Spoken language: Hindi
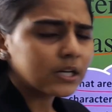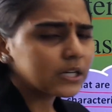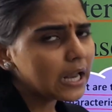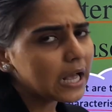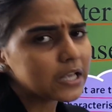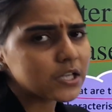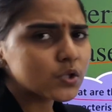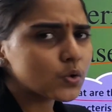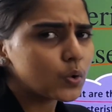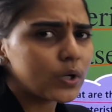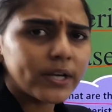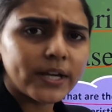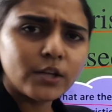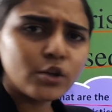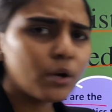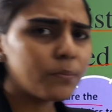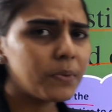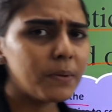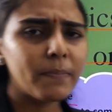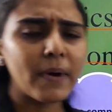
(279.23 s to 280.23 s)
क्लास को लेकर
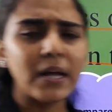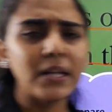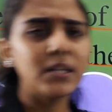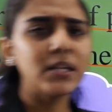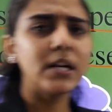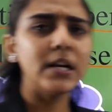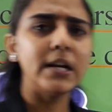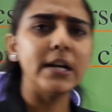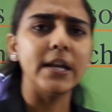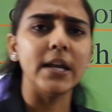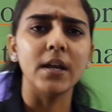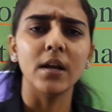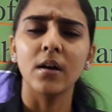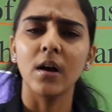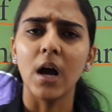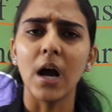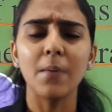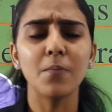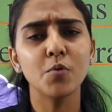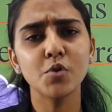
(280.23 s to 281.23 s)
तो हमने बात कर ली
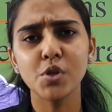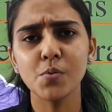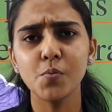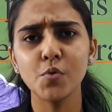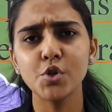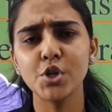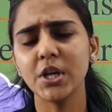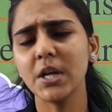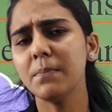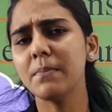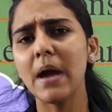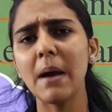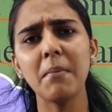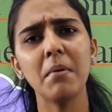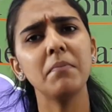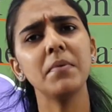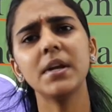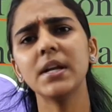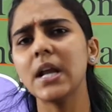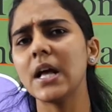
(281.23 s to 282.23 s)
आप मुझसे पूछेंगे मैम
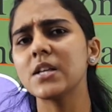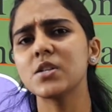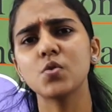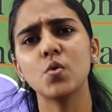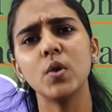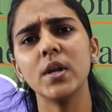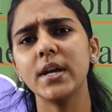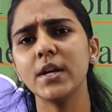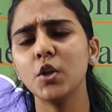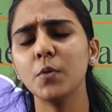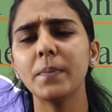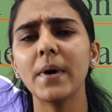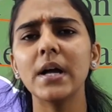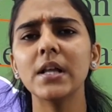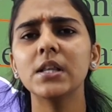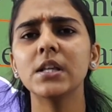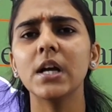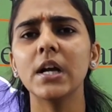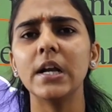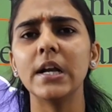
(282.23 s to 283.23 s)
हमने क्लास को लेकर तो
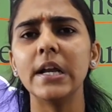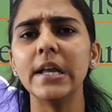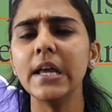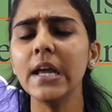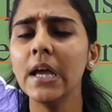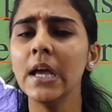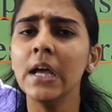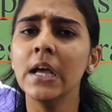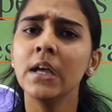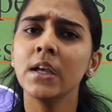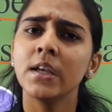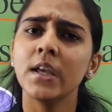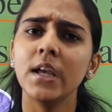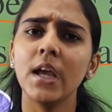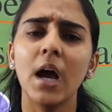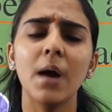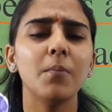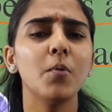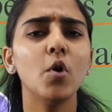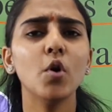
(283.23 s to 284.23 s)
बात कर ली
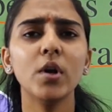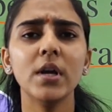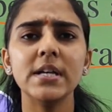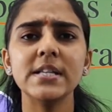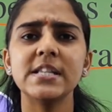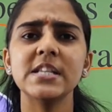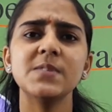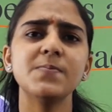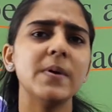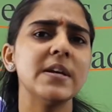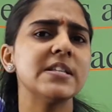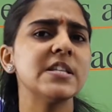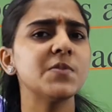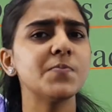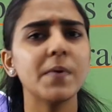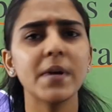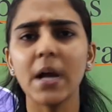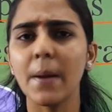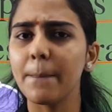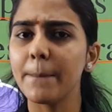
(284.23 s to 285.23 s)
कि हम लोग इस इस
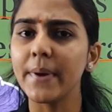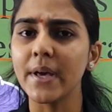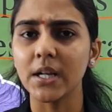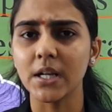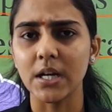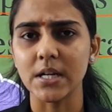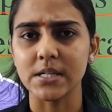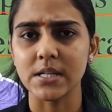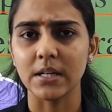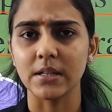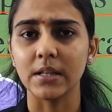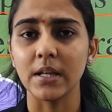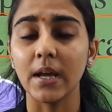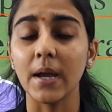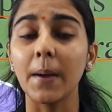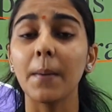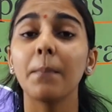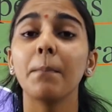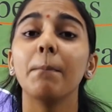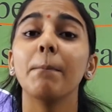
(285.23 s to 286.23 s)
बेसिस पर कंपेयर कर सकते
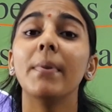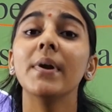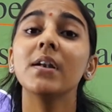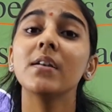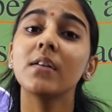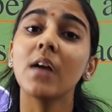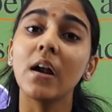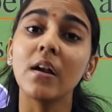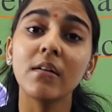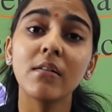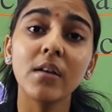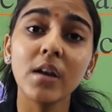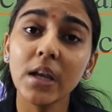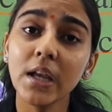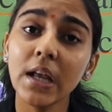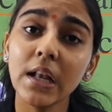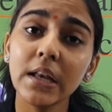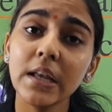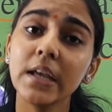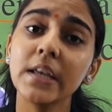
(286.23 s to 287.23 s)
हैं बट कंट्री
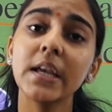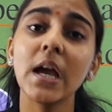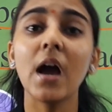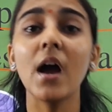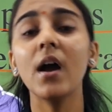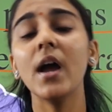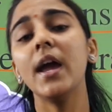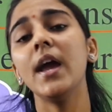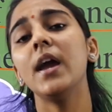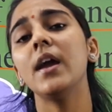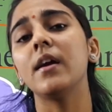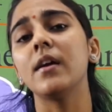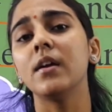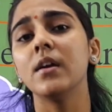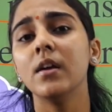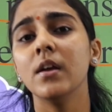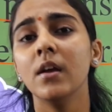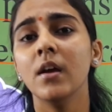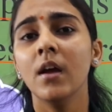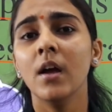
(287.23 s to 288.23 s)
के लिए क्या है
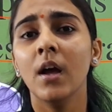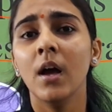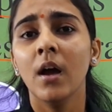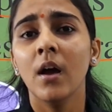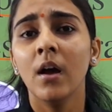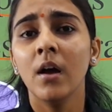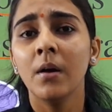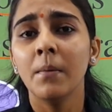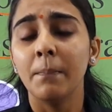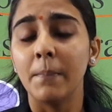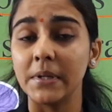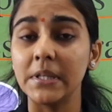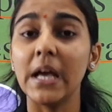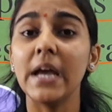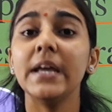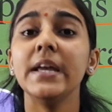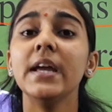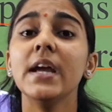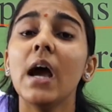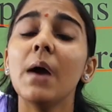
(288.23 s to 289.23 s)

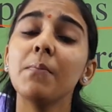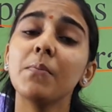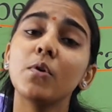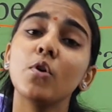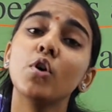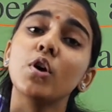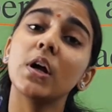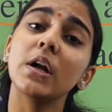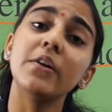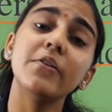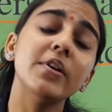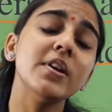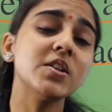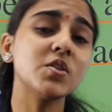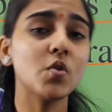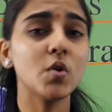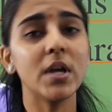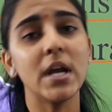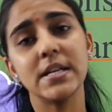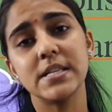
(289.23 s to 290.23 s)
बताइए हम लोग
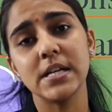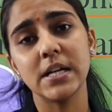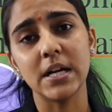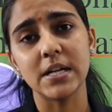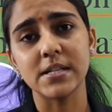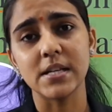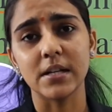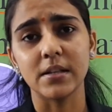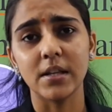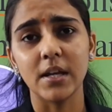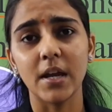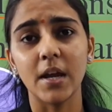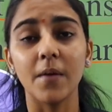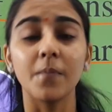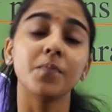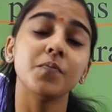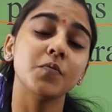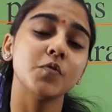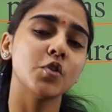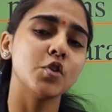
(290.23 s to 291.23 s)
कंट्रीज को कैसे कर सकते
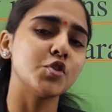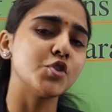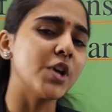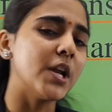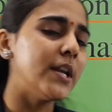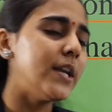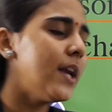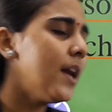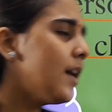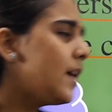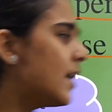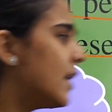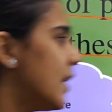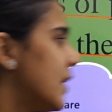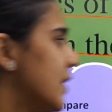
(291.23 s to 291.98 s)
हैं तो चलिए